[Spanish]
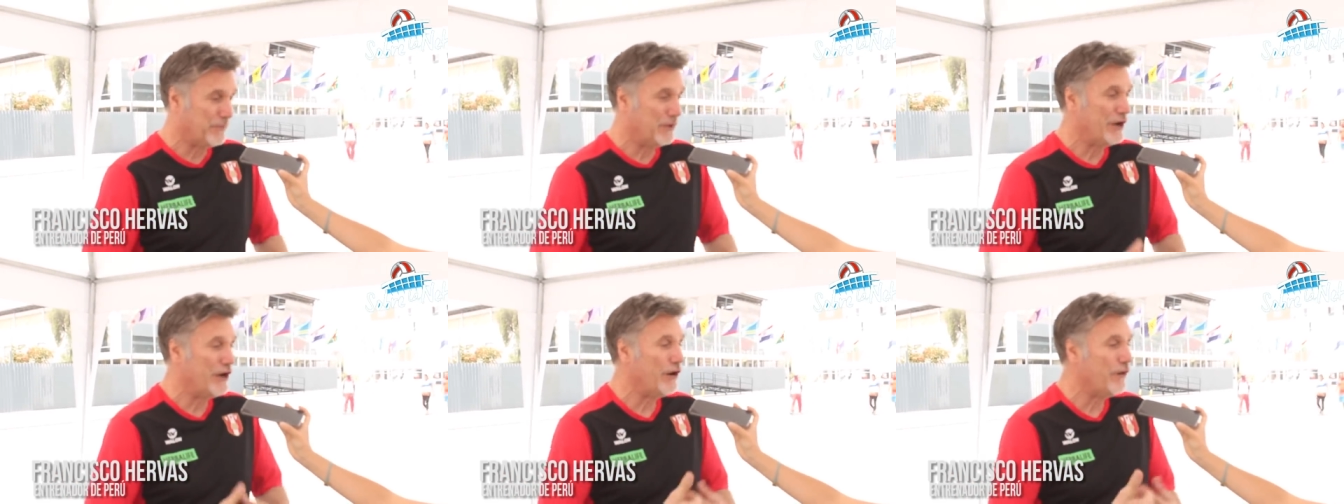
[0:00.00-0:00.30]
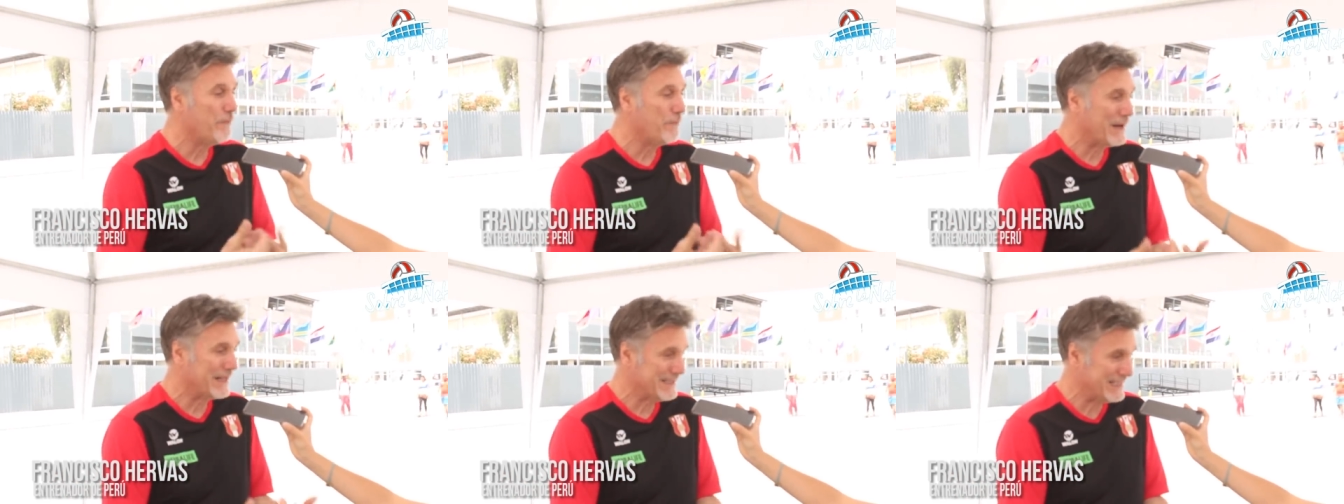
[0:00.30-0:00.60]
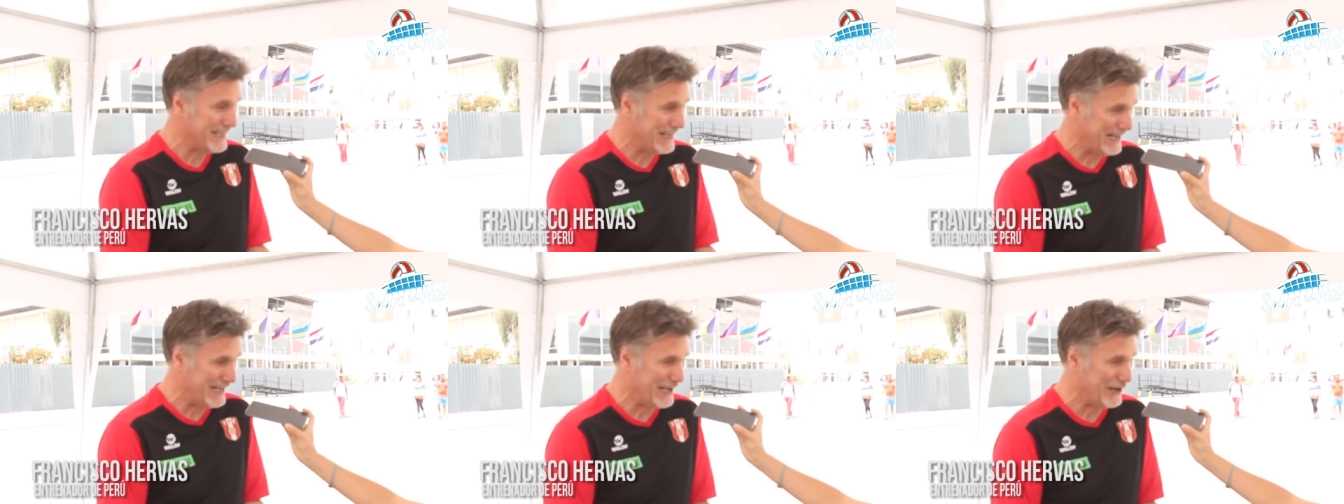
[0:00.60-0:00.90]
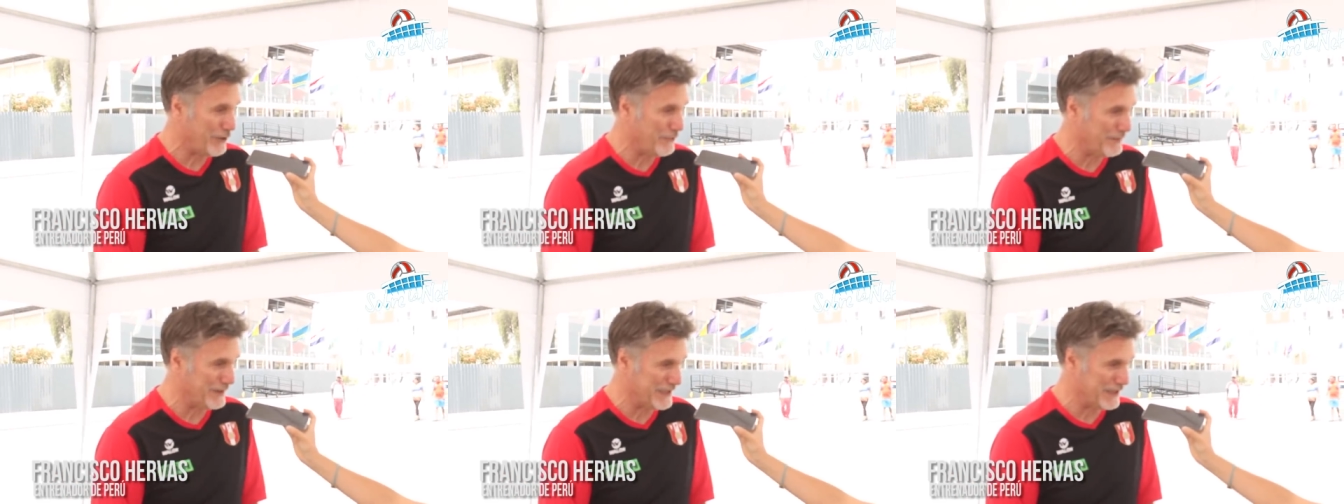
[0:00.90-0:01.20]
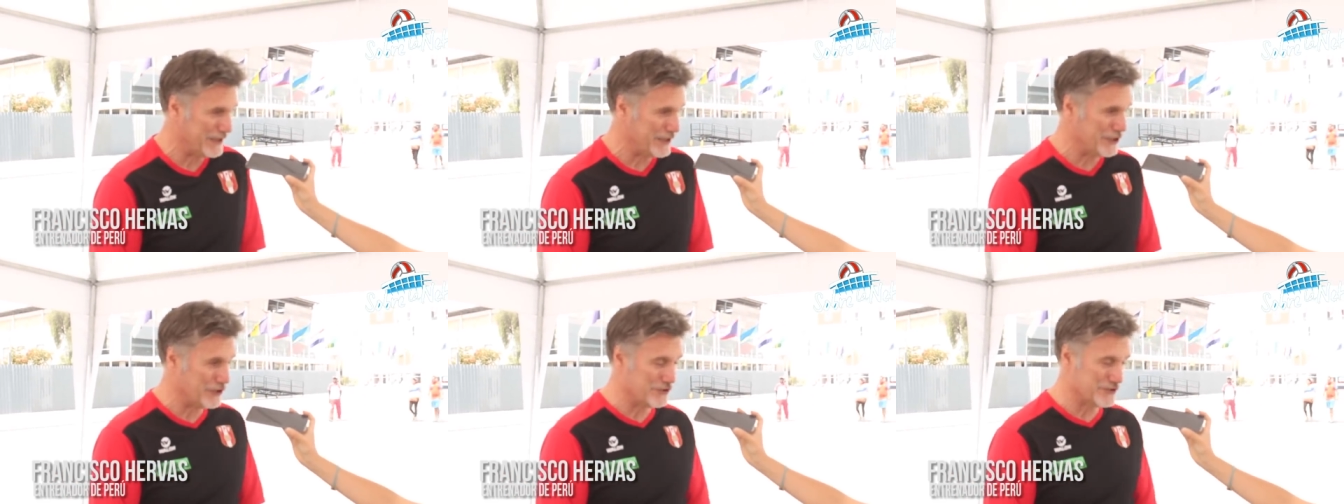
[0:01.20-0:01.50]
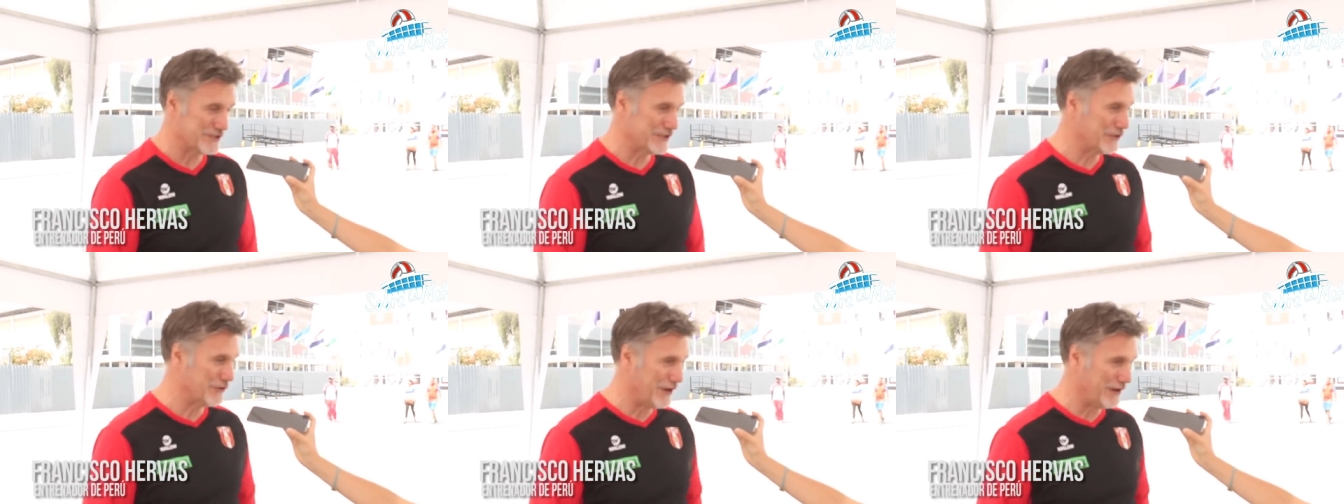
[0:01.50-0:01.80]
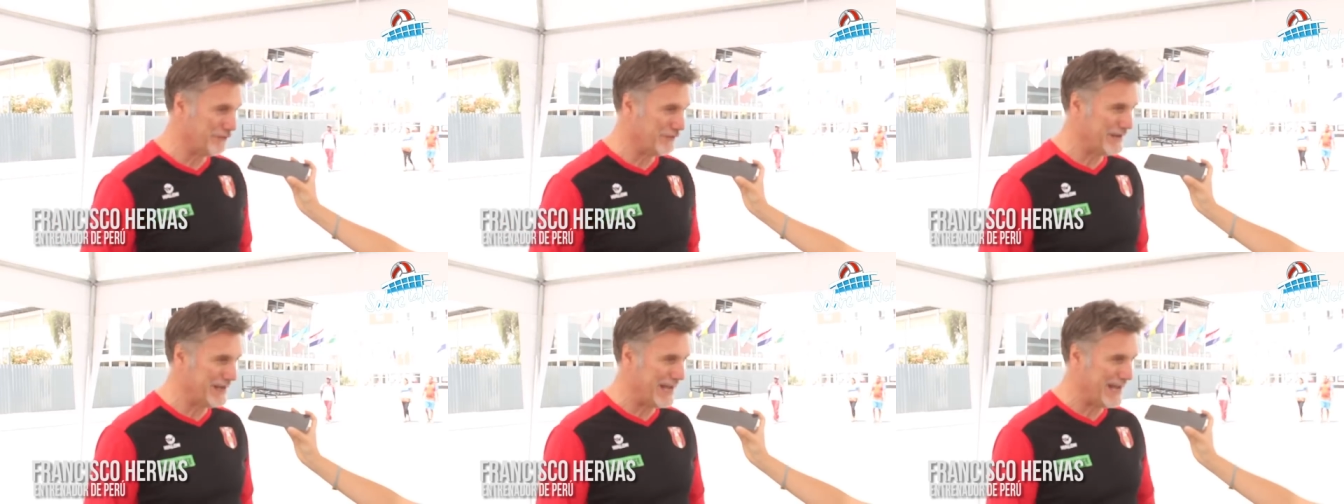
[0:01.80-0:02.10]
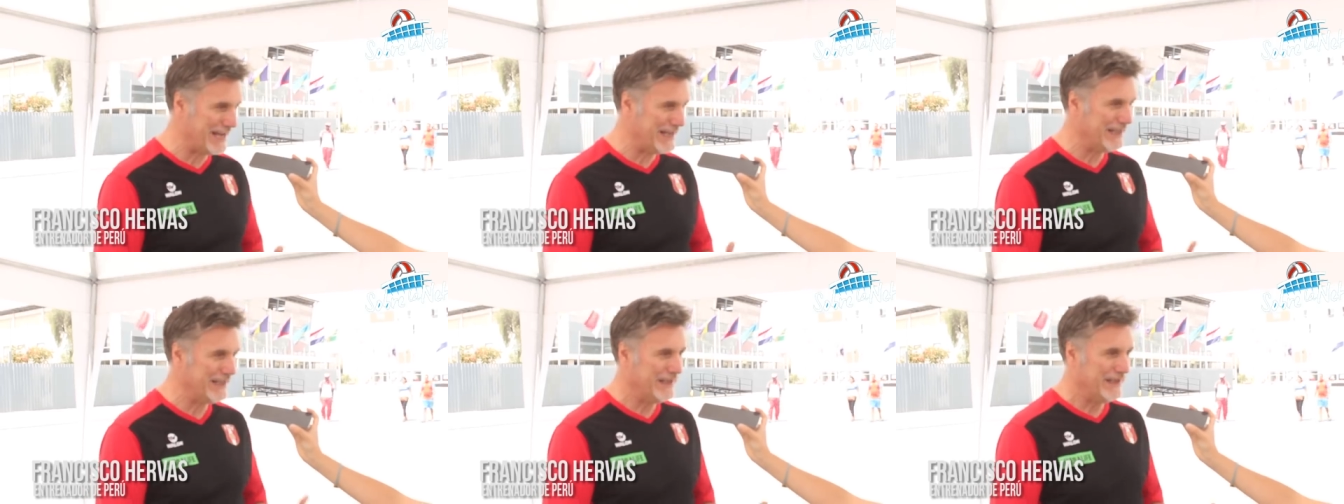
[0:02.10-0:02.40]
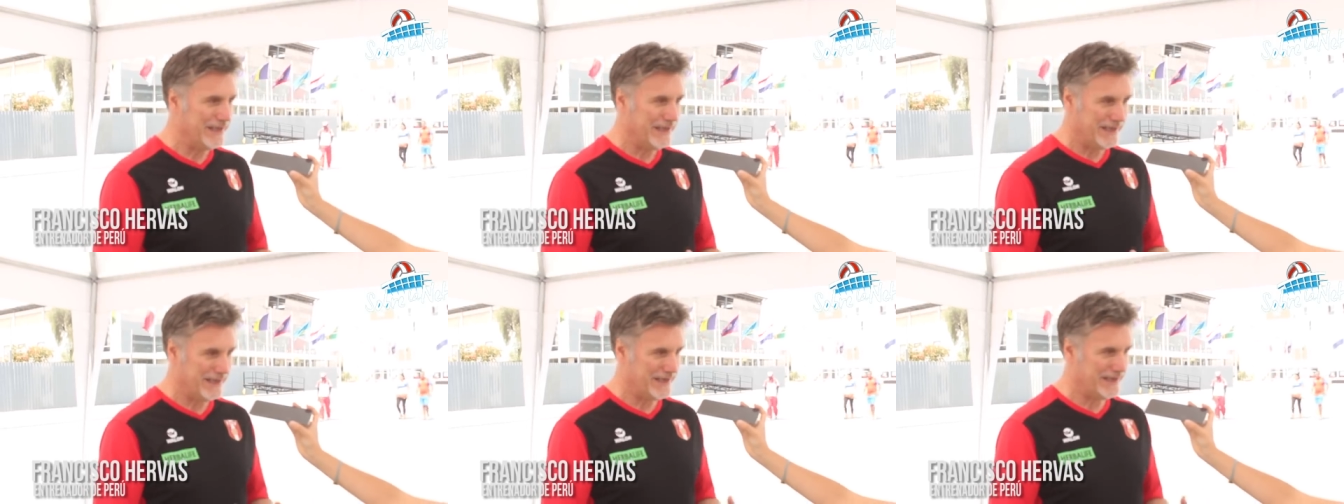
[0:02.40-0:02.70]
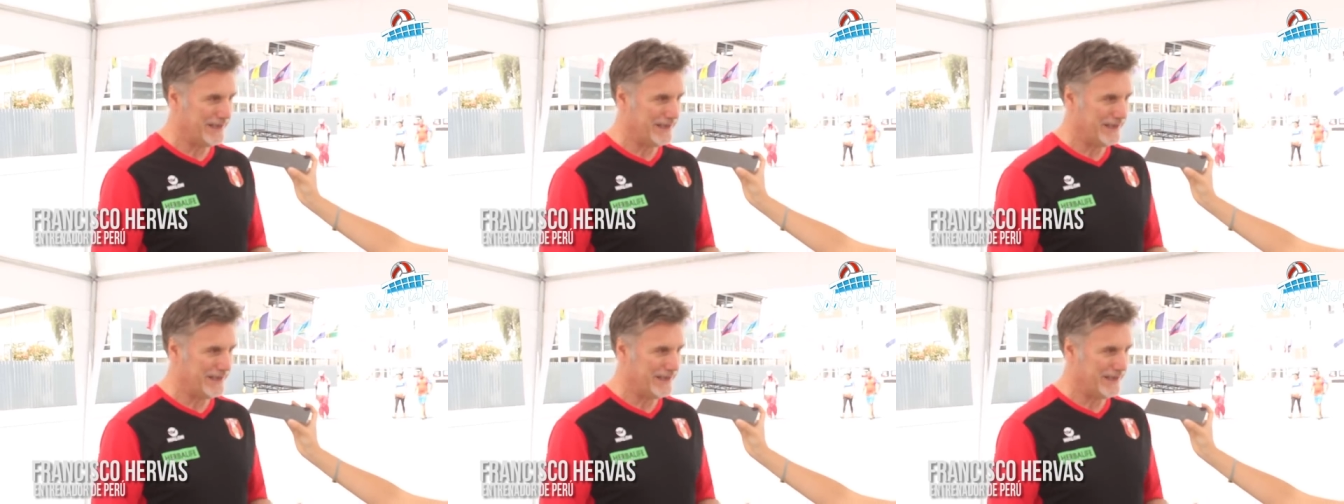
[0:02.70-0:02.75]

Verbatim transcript: para ponerlo en práctica en la competición. Si no, al final